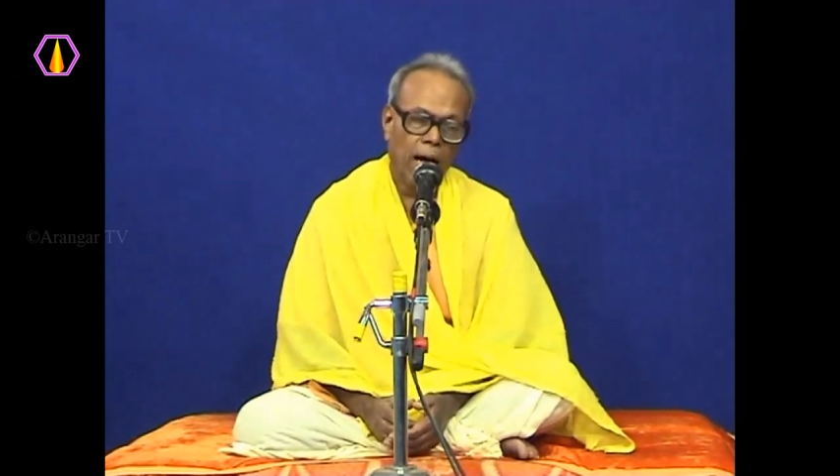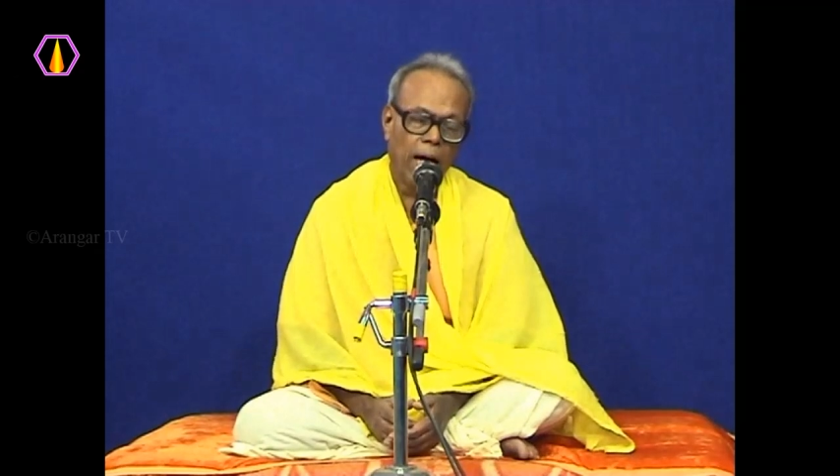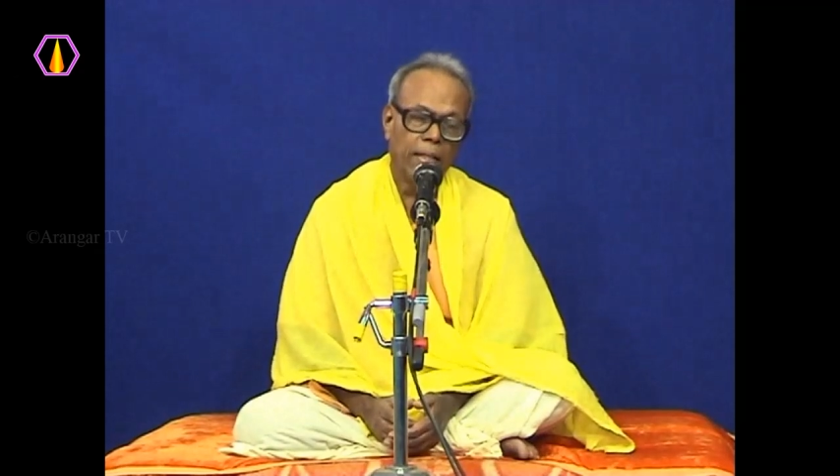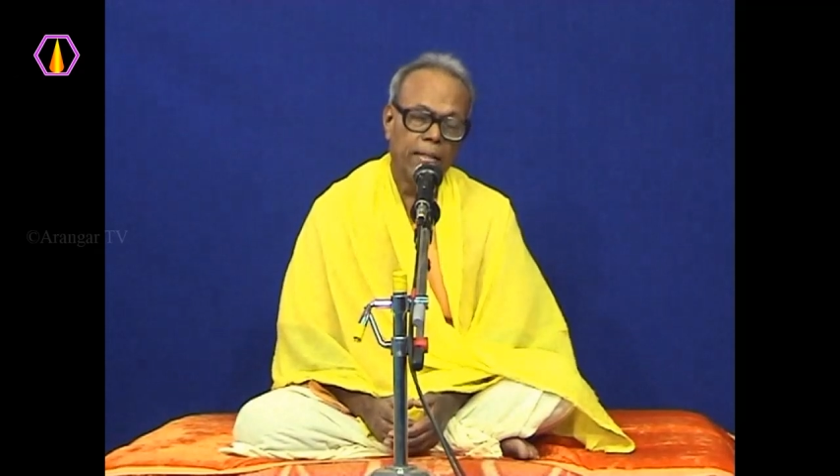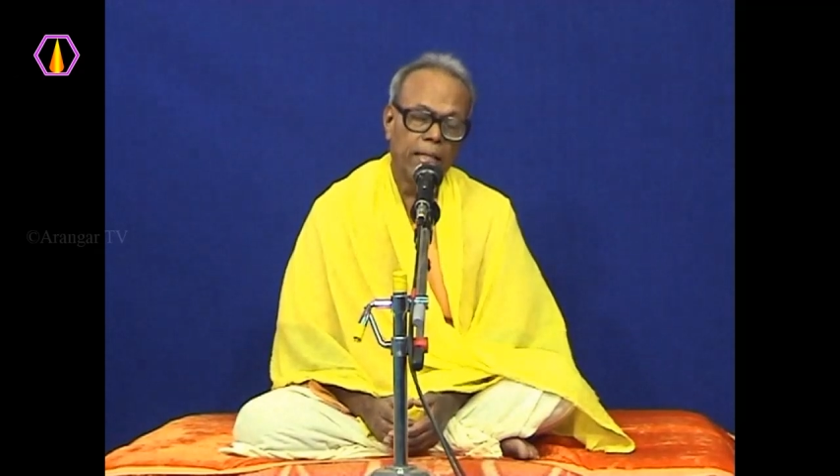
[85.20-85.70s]

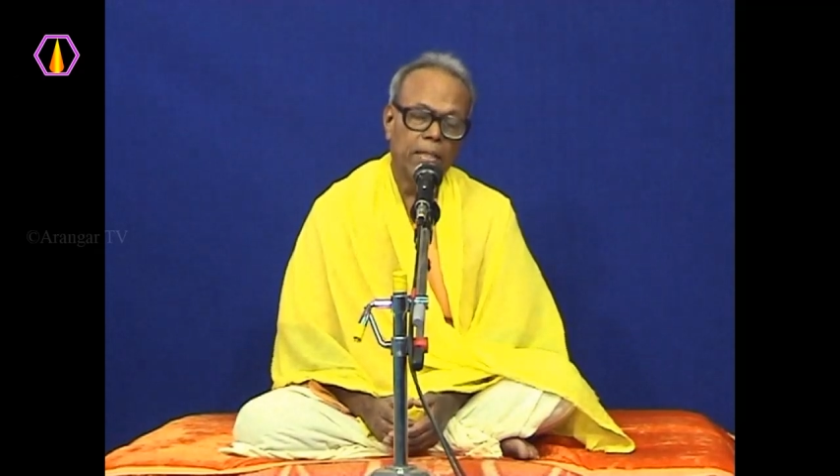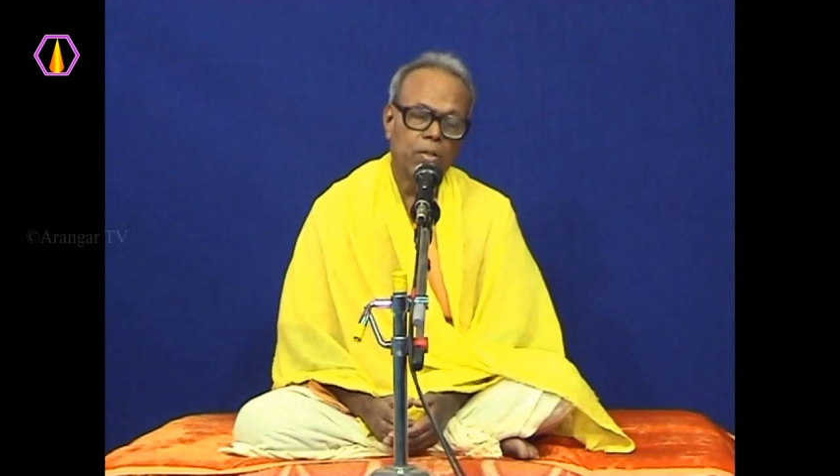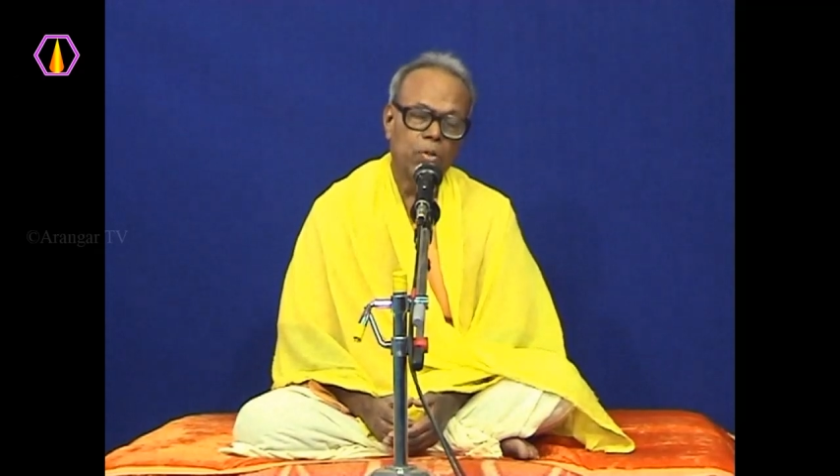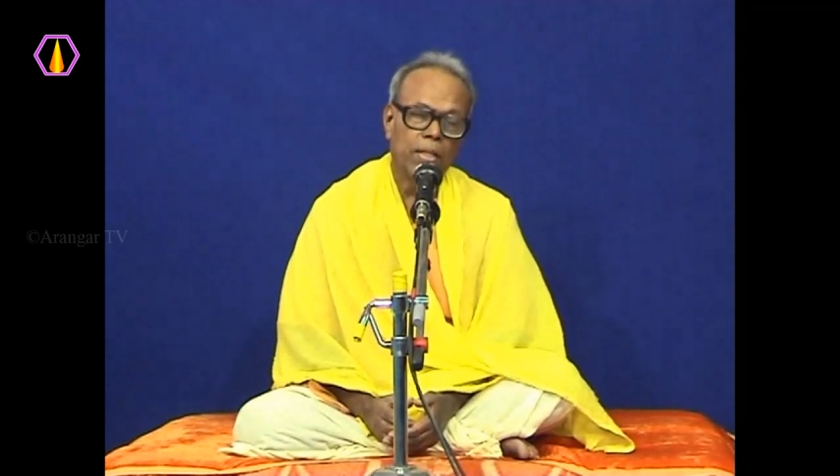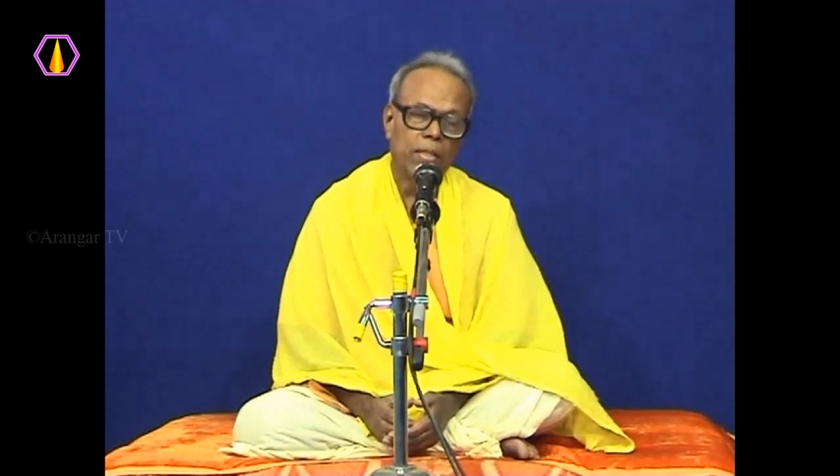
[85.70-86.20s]
அந்த
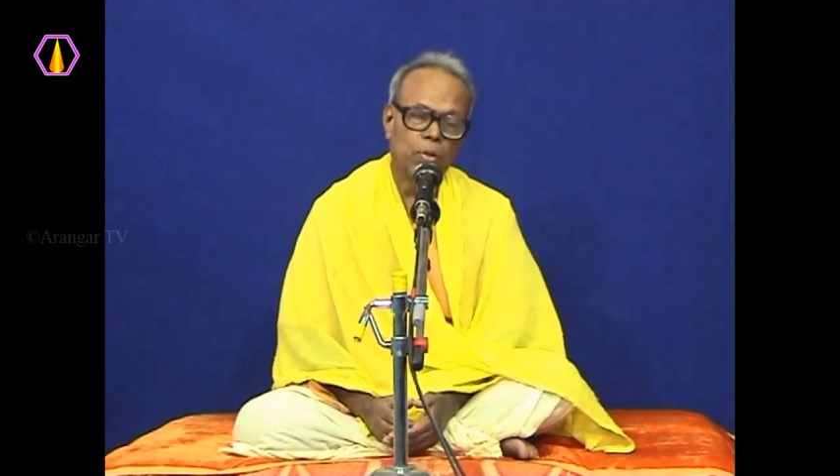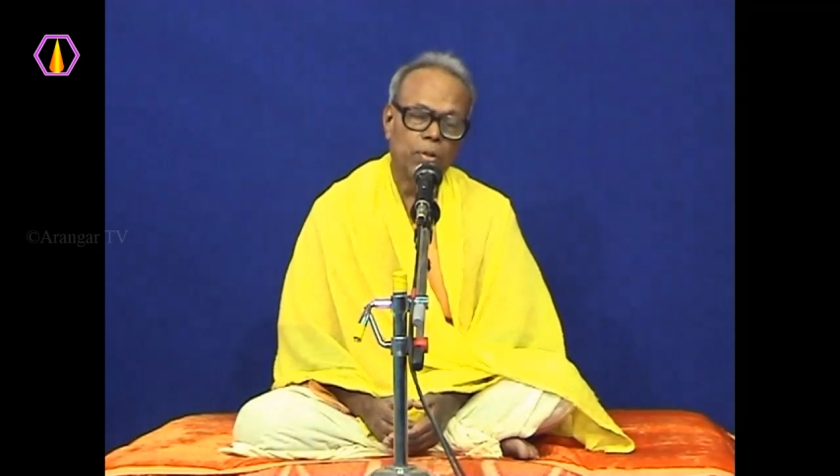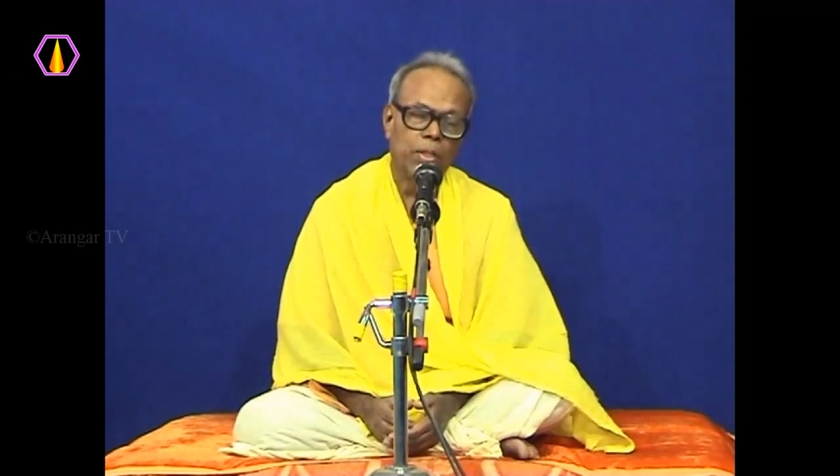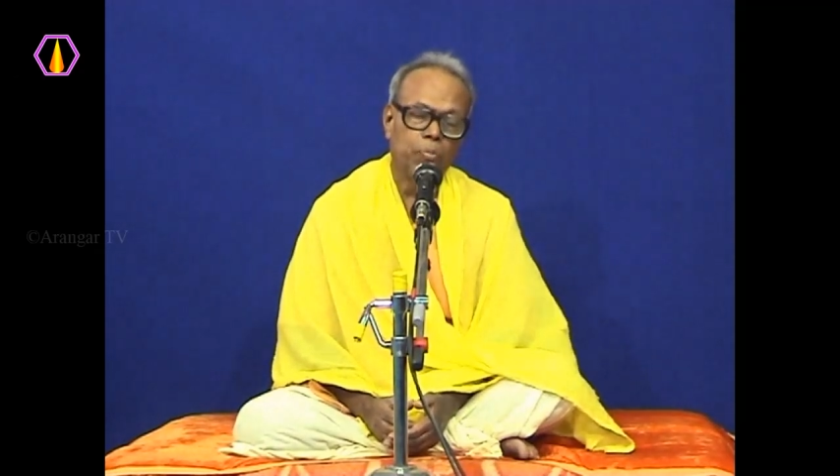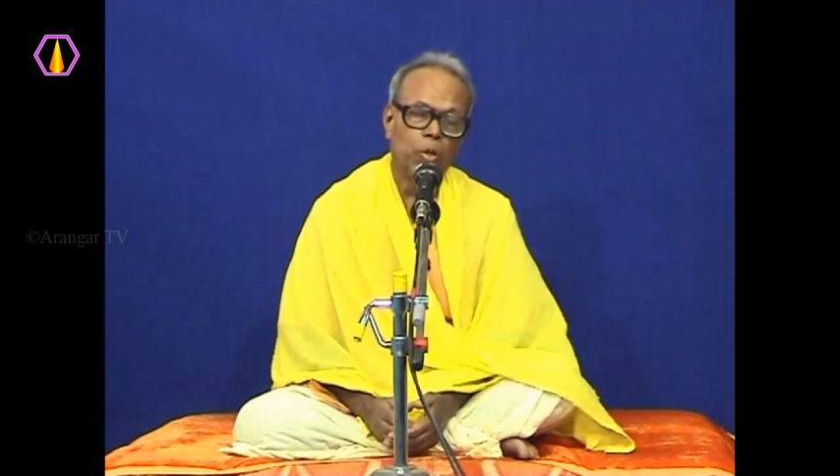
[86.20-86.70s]
தேகத்திற்கு அந்த
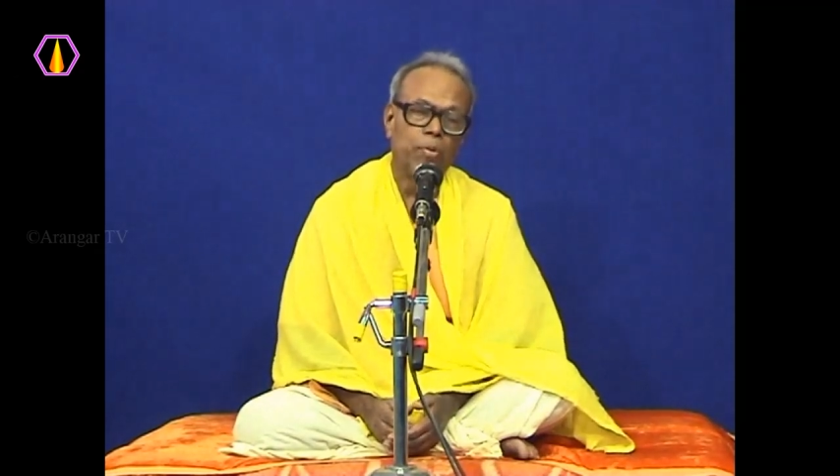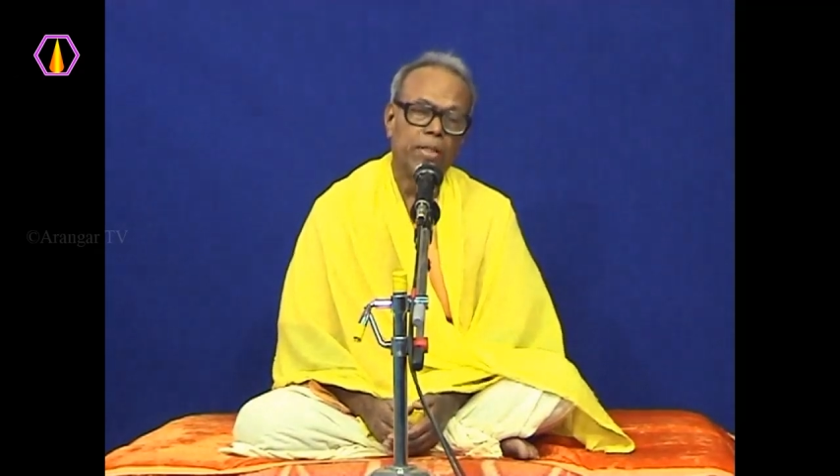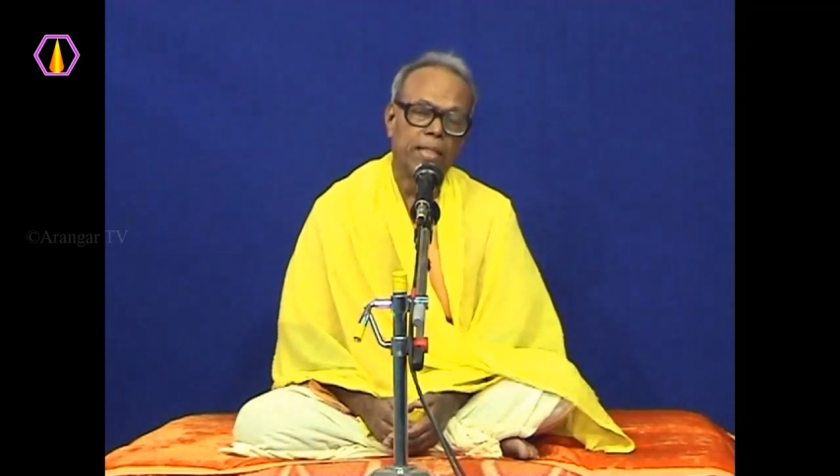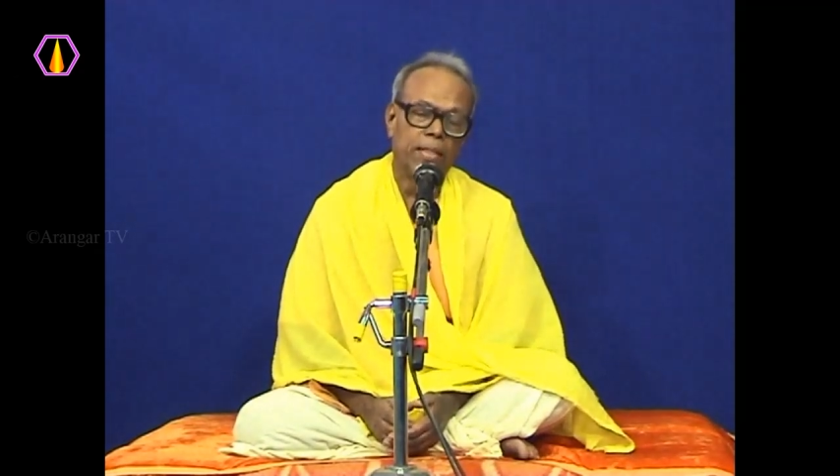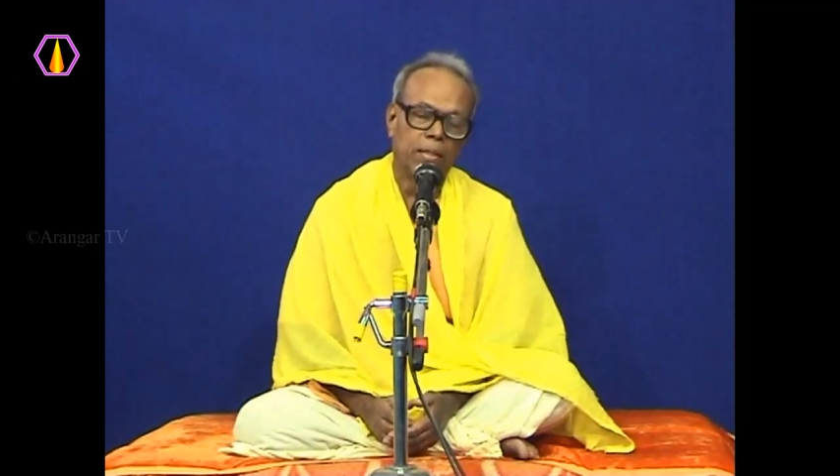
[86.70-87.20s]
ஜோதி
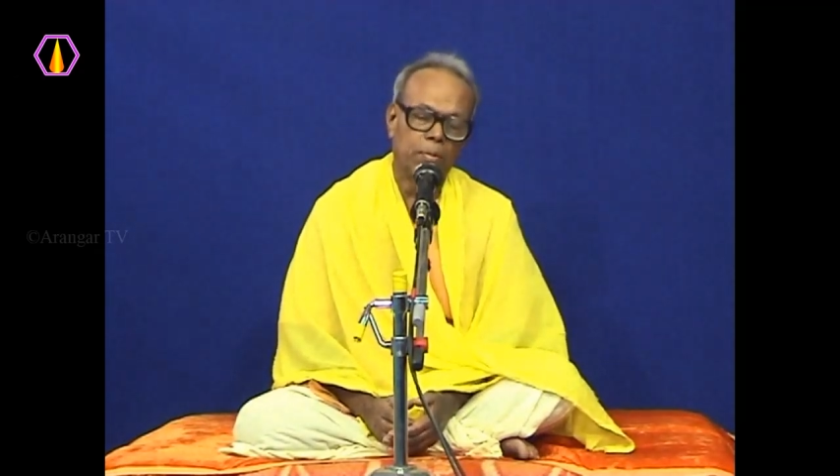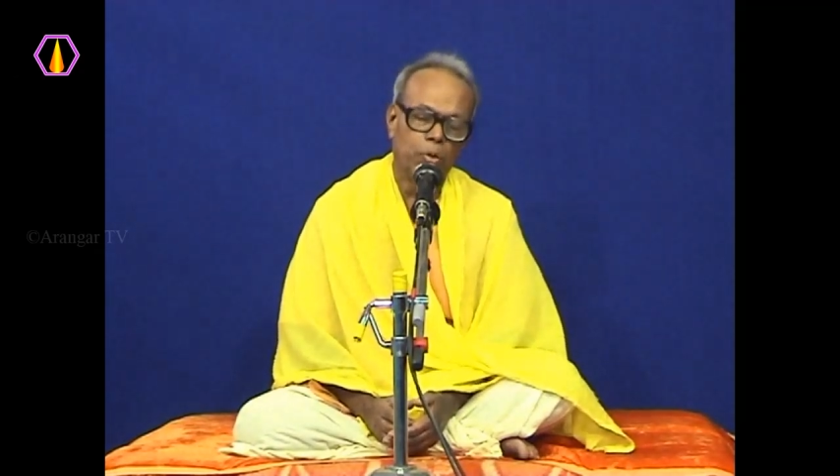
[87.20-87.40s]
புருவத்தில் இருக்கு